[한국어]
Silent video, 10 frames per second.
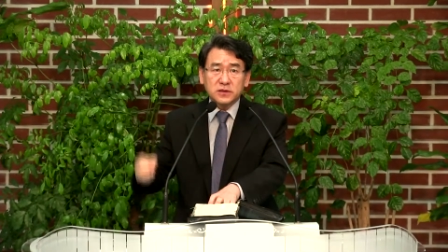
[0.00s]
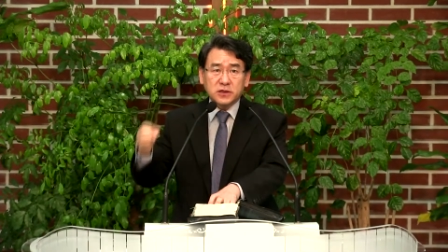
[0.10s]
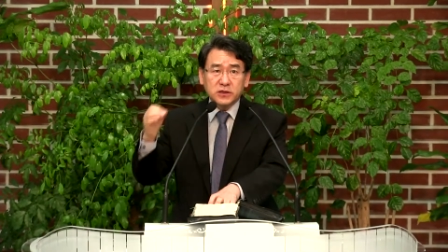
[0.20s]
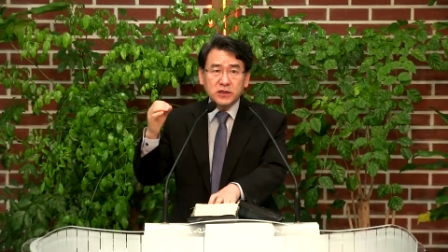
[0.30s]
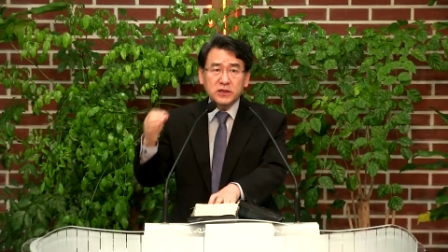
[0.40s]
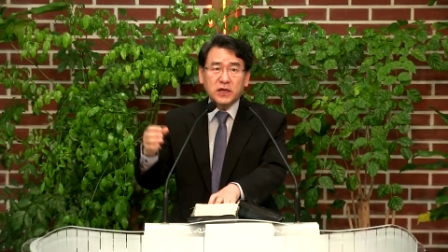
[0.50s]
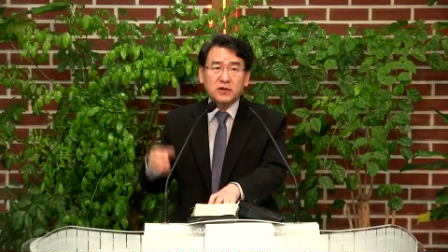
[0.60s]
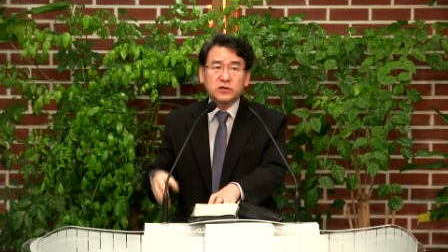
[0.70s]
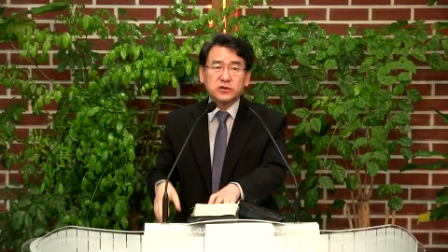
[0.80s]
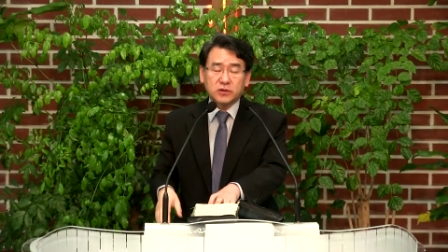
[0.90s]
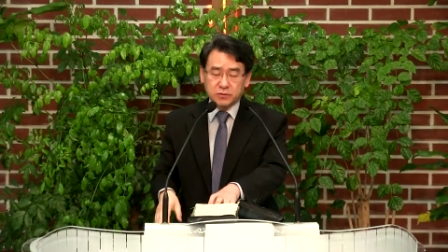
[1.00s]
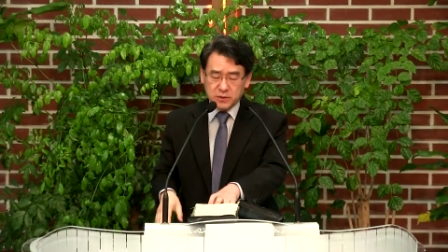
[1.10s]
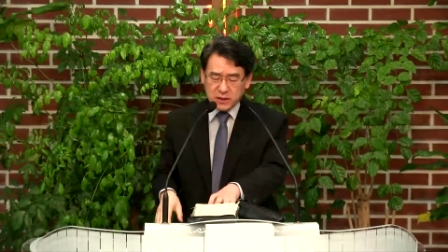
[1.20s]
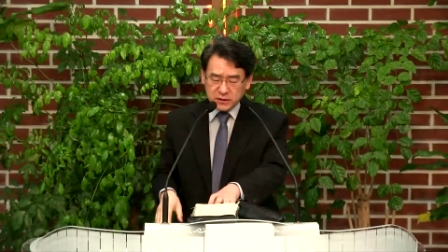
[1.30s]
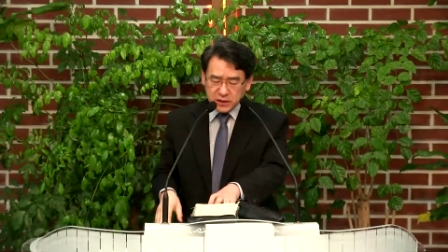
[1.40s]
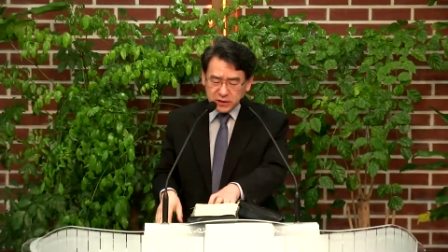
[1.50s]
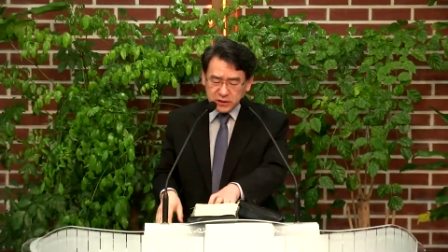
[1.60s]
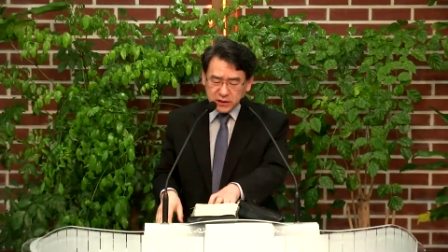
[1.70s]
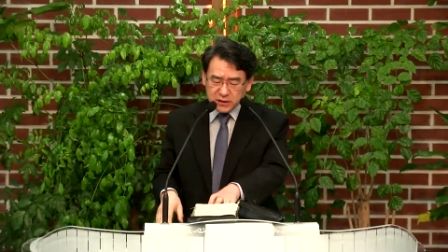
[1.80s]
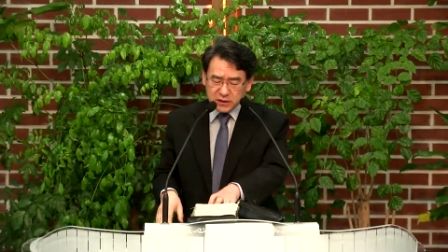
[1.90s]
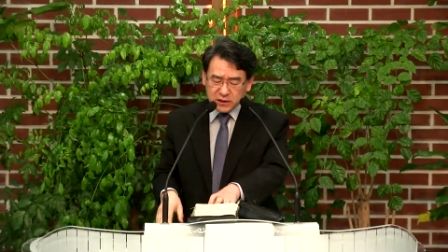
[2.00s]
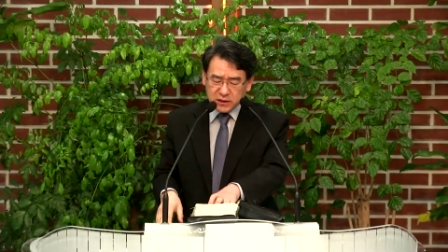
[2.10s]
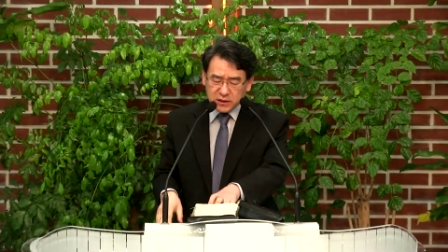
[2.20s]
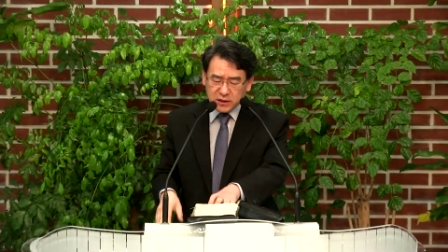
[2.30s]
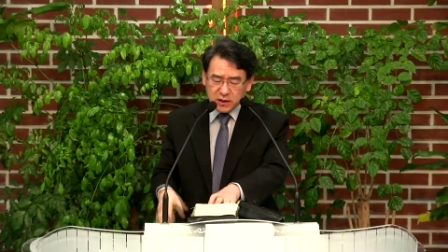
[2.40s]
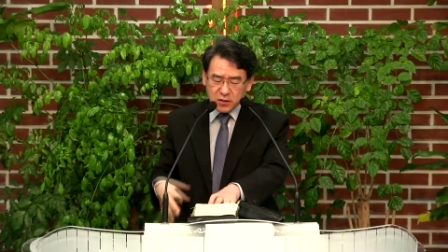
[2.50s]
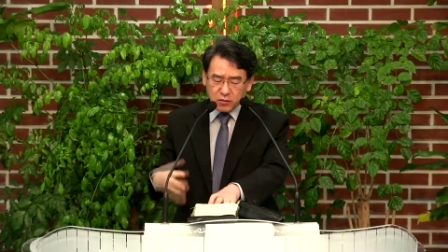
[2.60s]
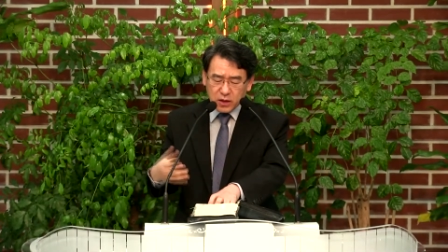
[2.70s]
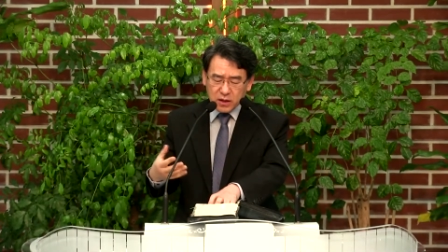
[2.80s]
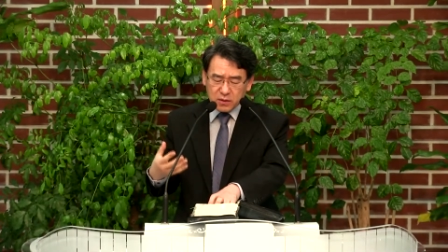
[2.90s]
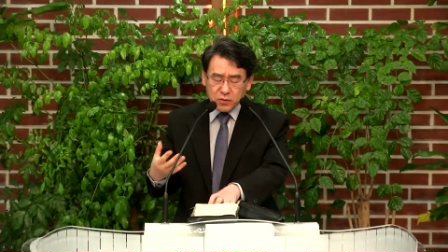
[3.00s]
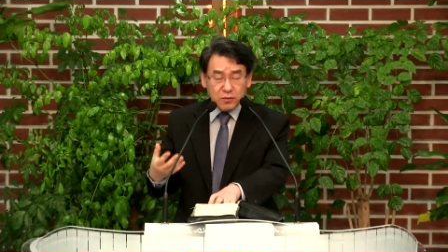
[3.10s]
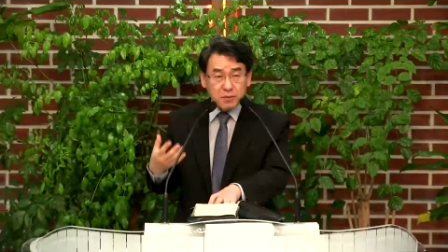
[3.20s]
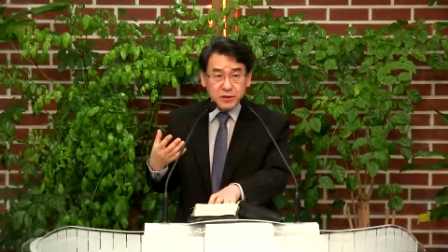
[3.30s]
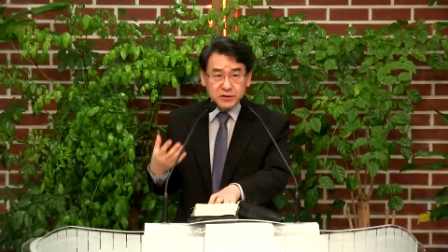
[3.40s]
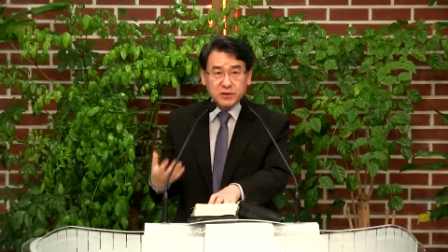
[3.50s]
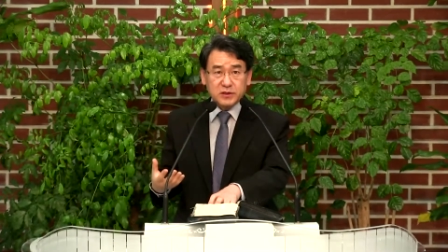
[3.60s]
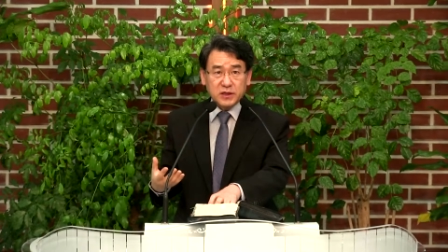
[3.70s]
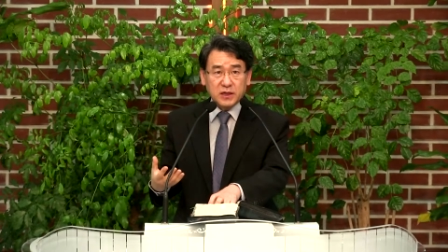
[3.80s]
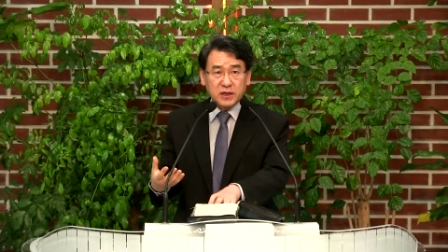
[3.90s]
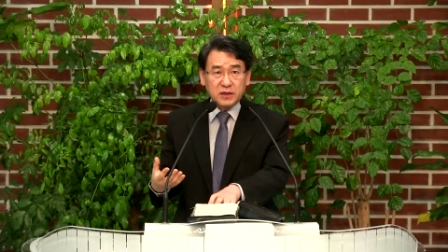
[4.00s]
큰일이 날 것처럼 얘기를 하니까 화가 몸에 미쳤다.